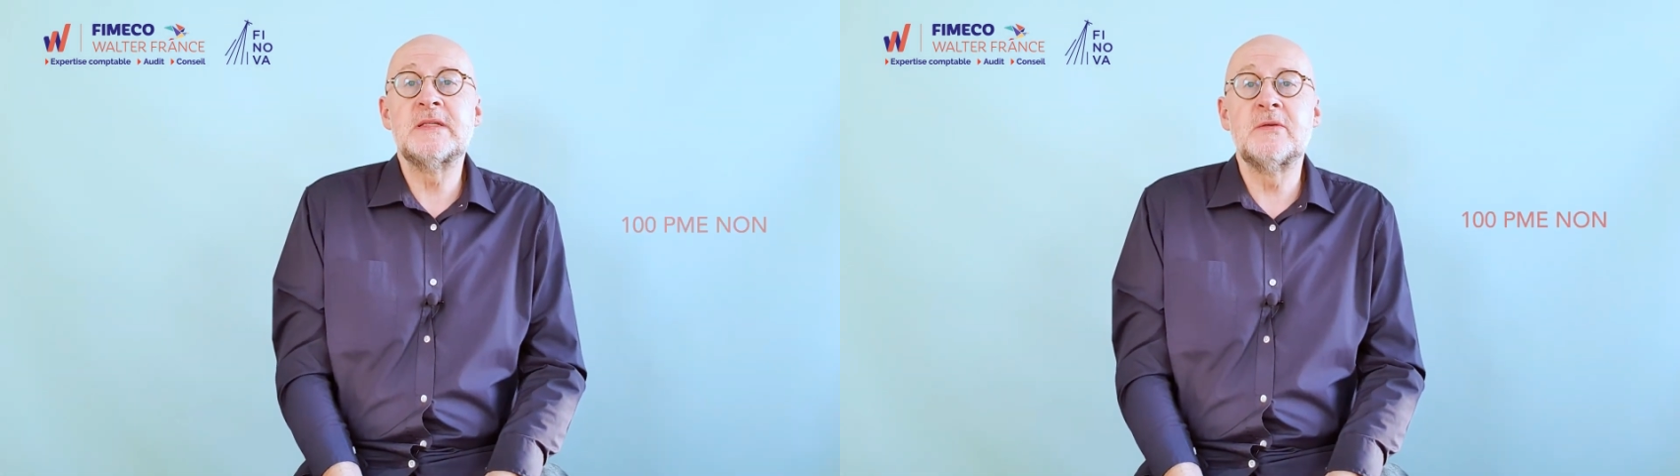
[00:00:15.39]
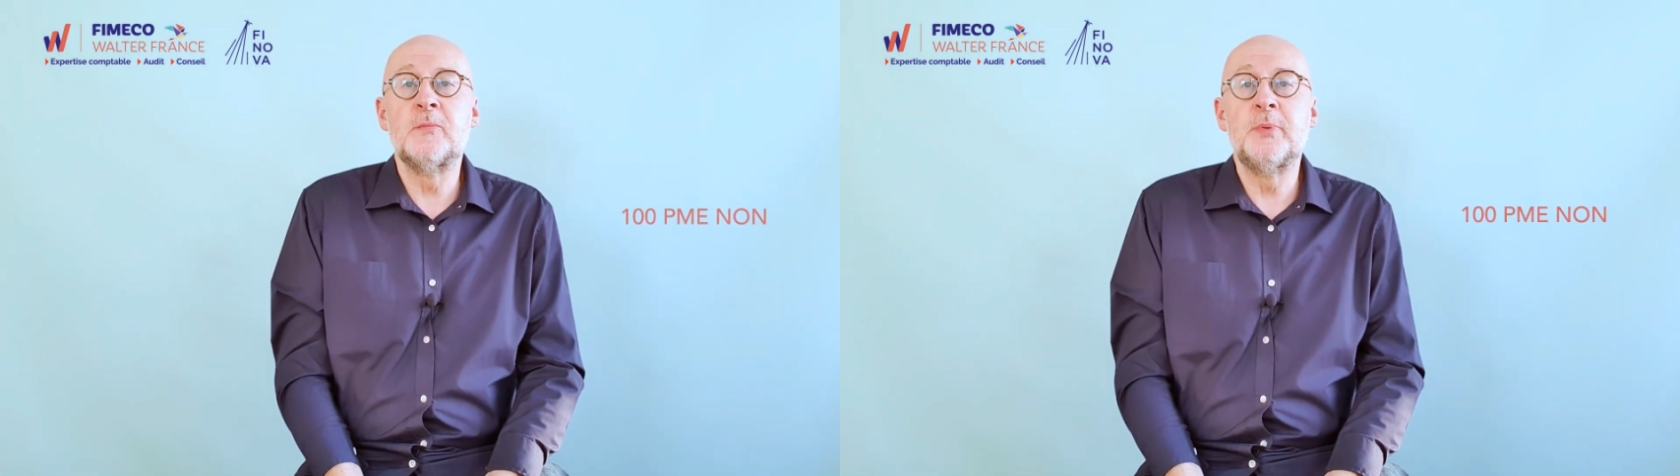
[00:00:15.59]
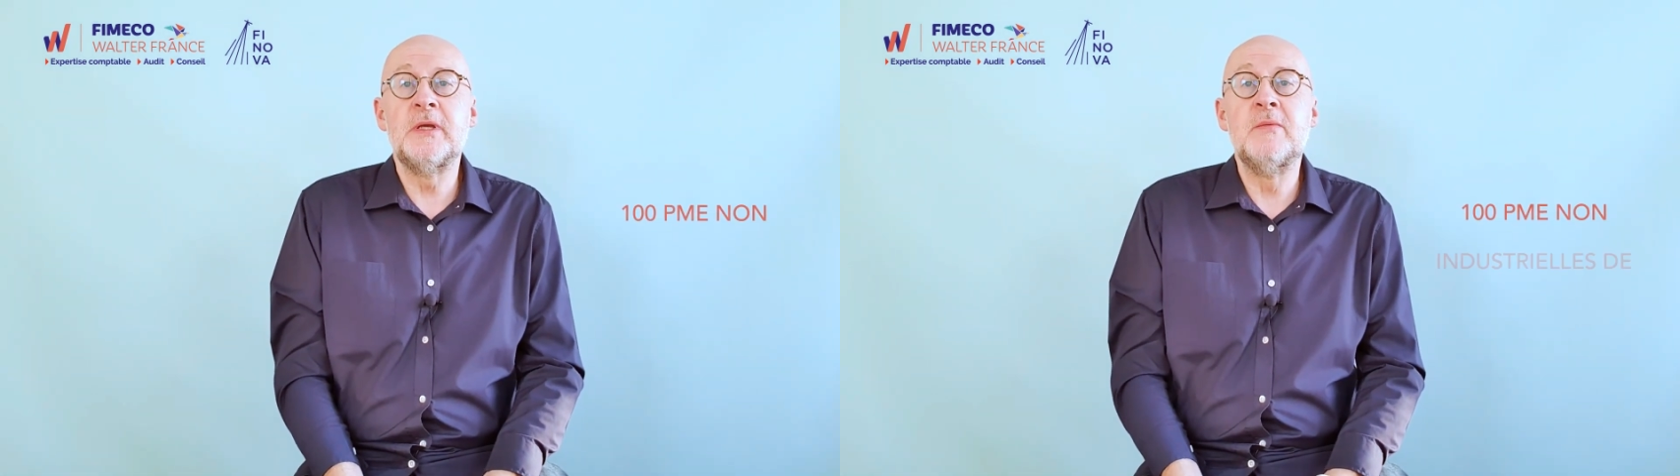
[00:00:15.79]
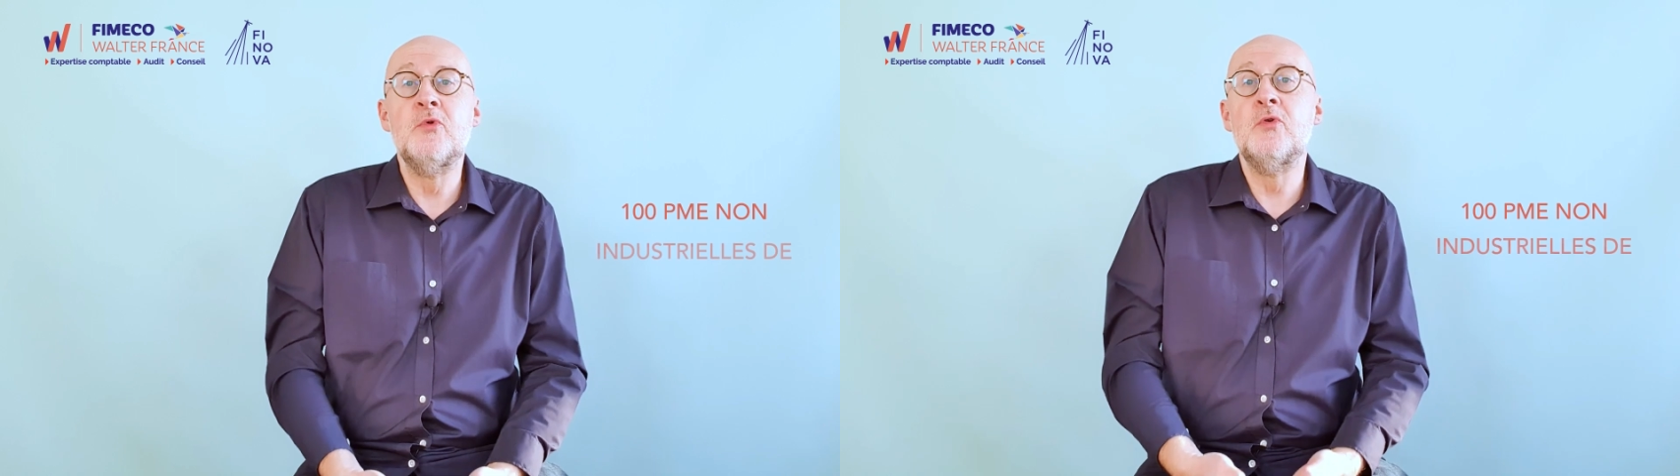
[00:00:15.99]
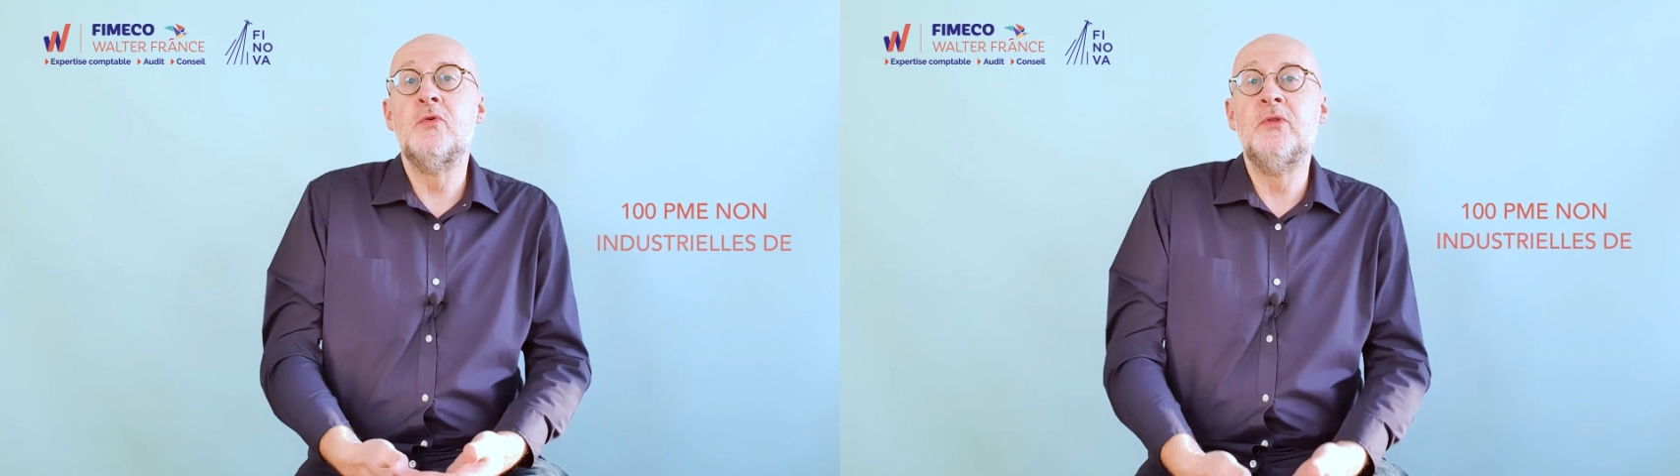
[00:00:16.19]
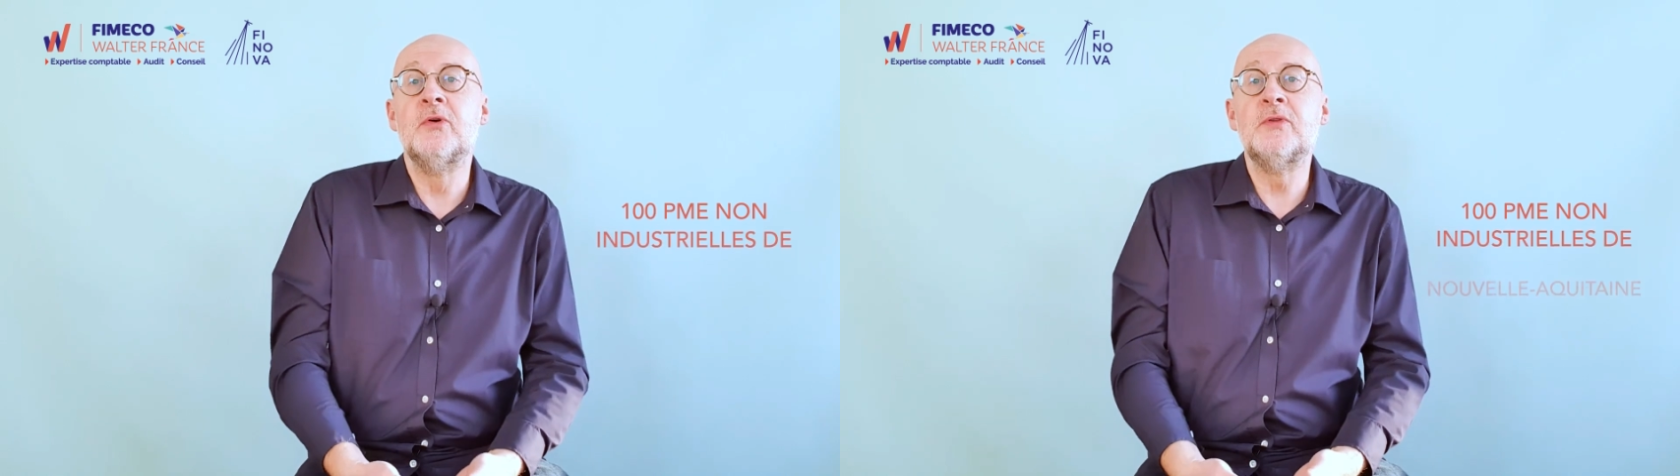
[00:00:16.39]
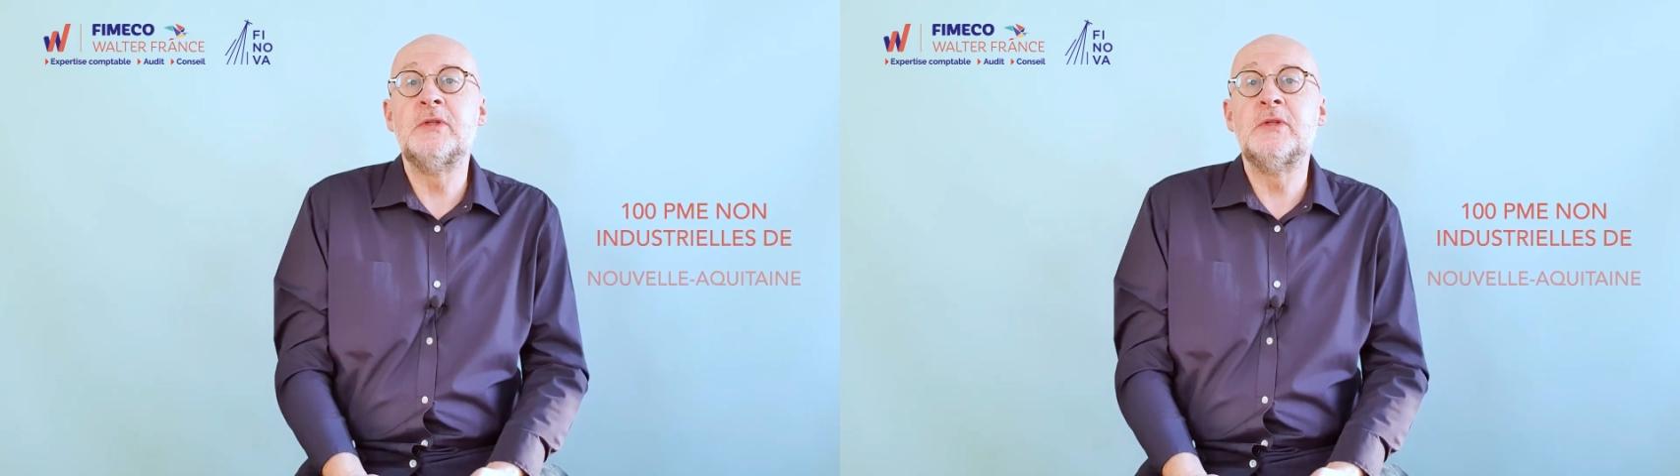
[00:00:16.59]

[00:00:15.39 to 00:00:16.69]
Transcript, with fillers: 100 PME non